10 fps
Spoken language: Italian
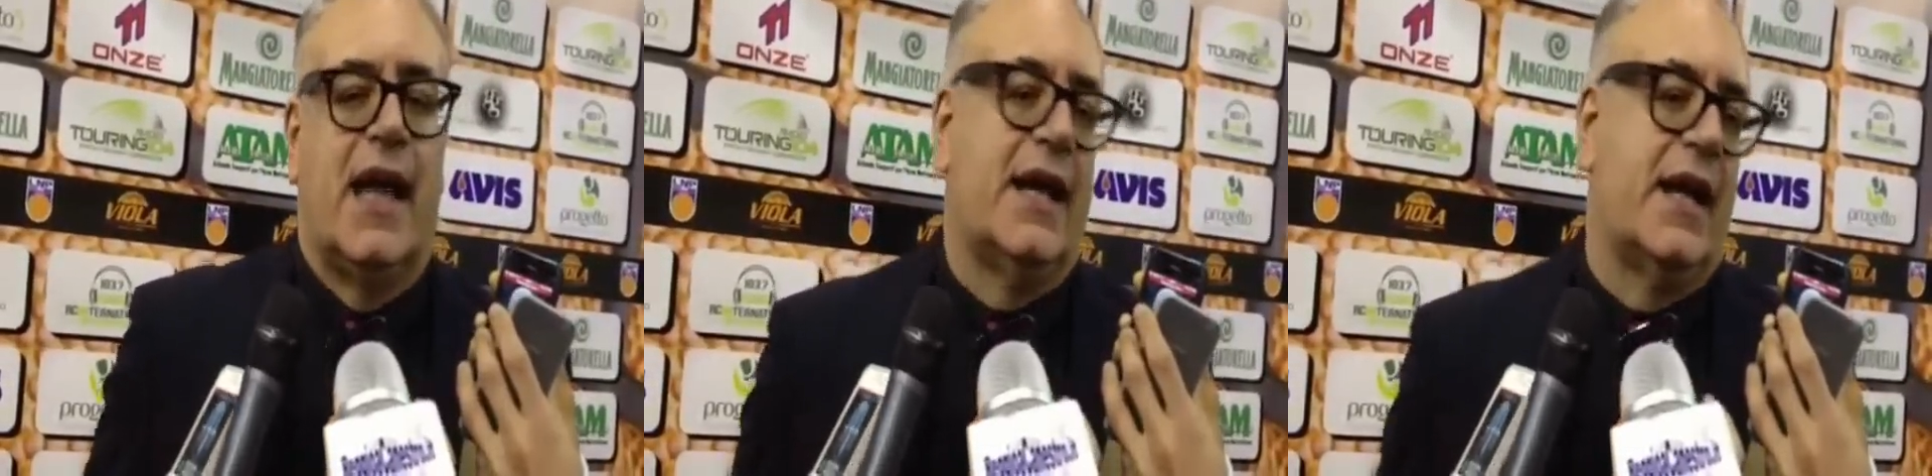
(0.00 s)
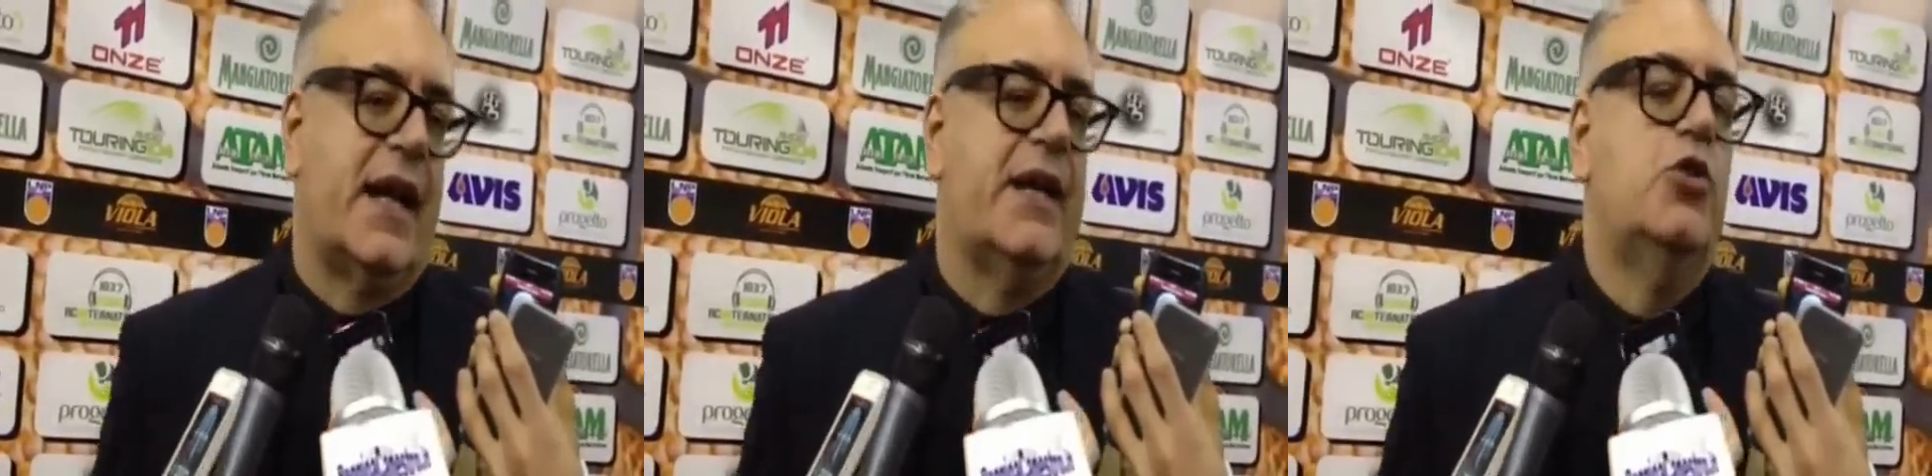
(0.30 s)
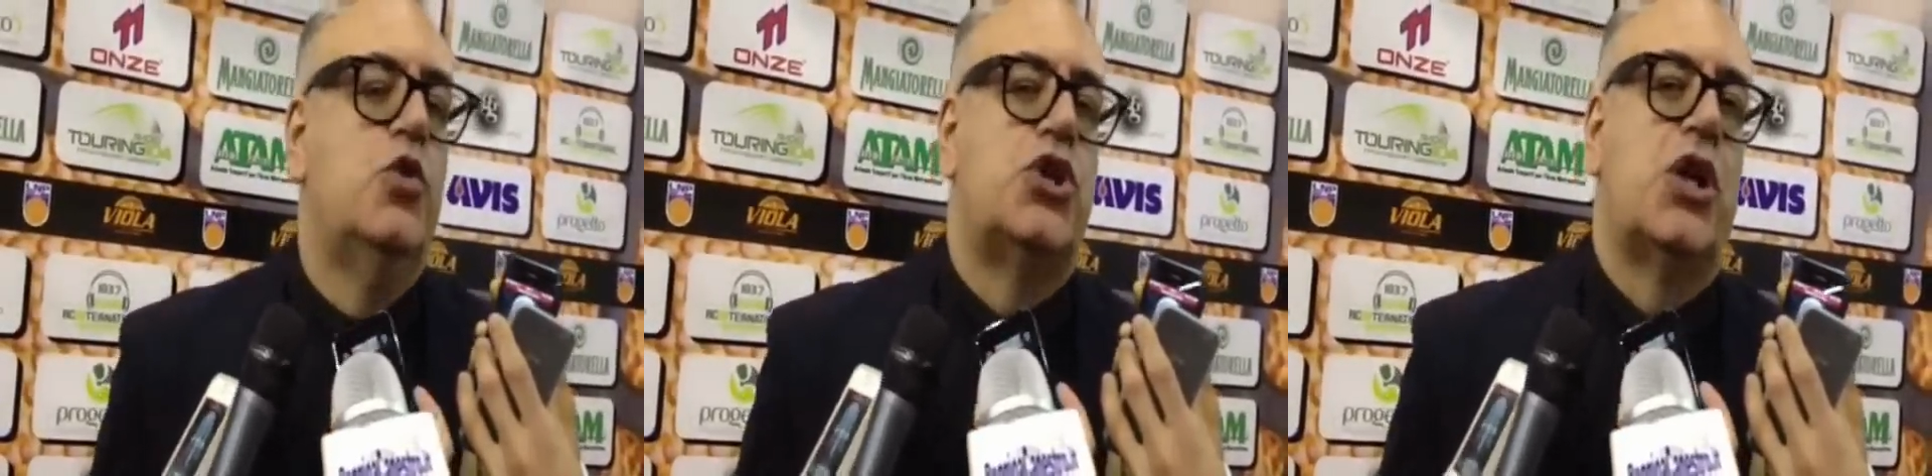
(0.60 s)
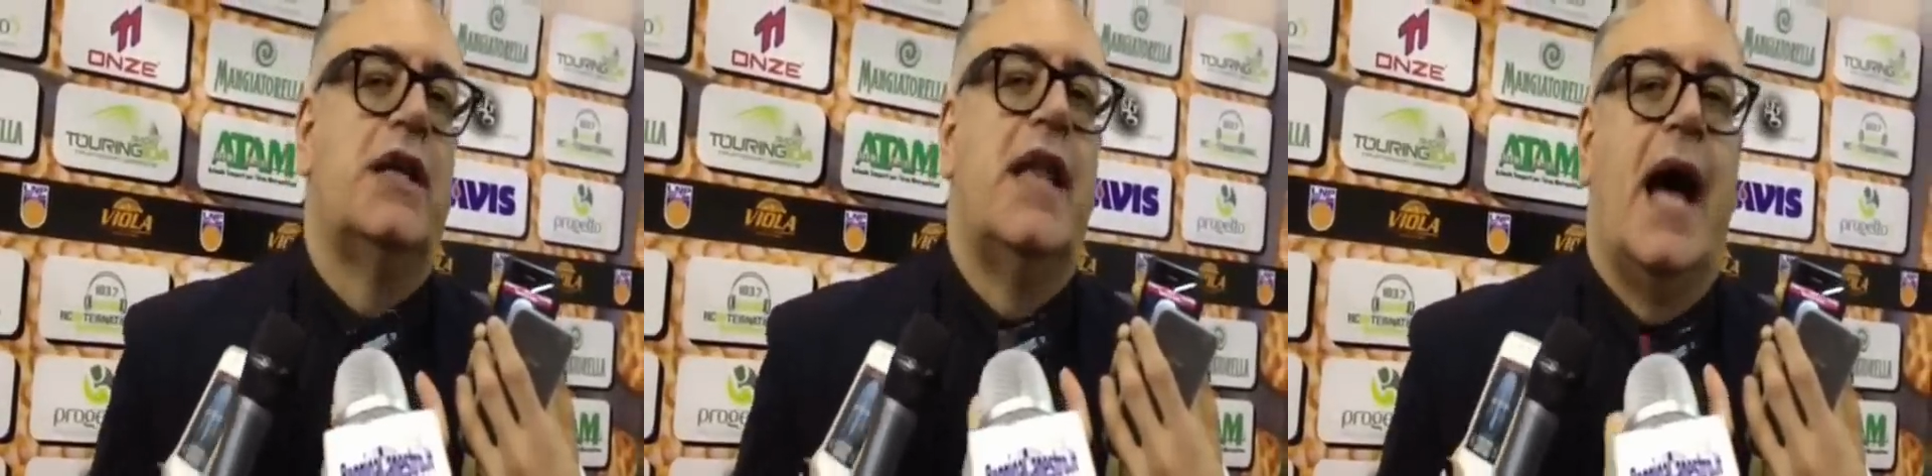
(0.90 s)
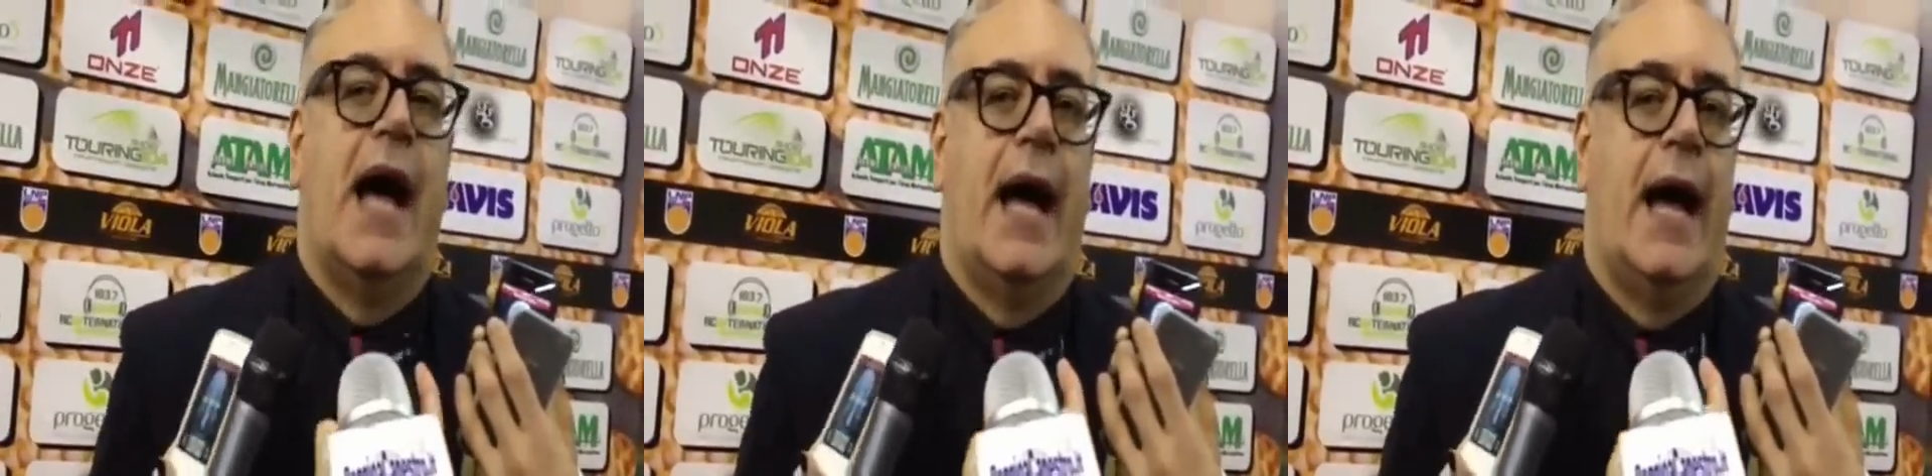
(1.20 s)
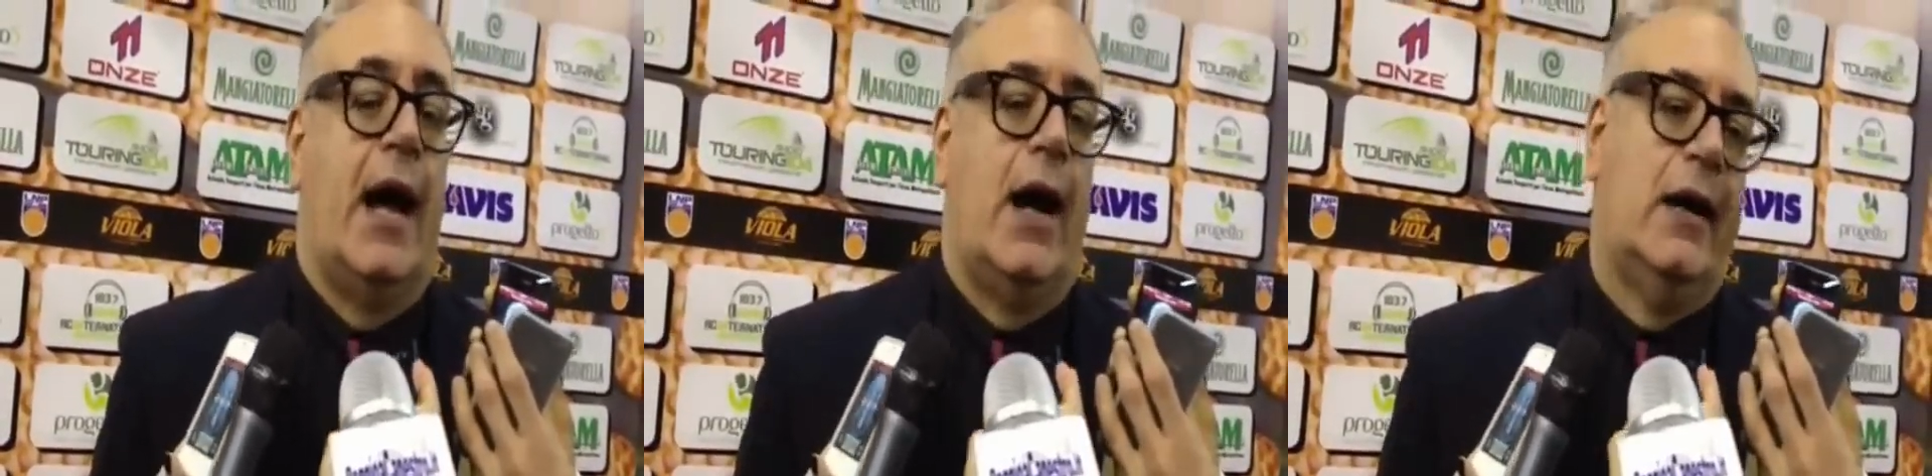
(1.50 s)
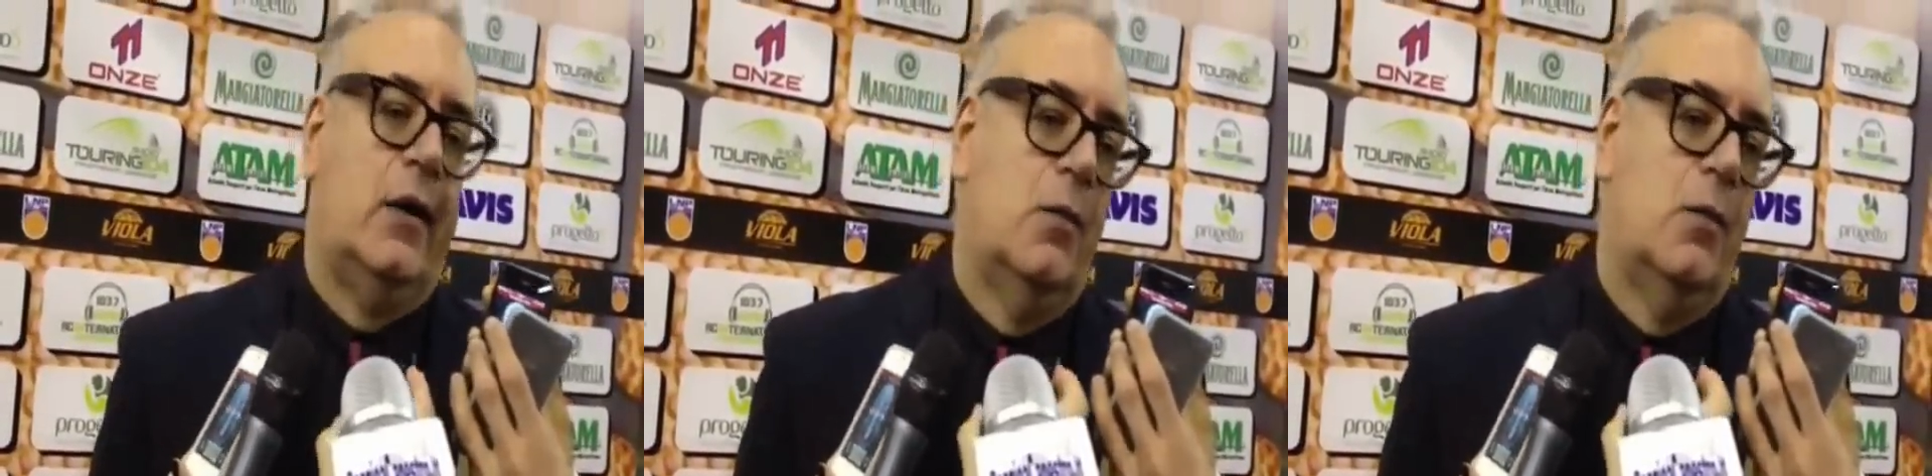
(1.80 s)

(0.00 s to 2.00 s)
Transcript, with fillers: che era reduce da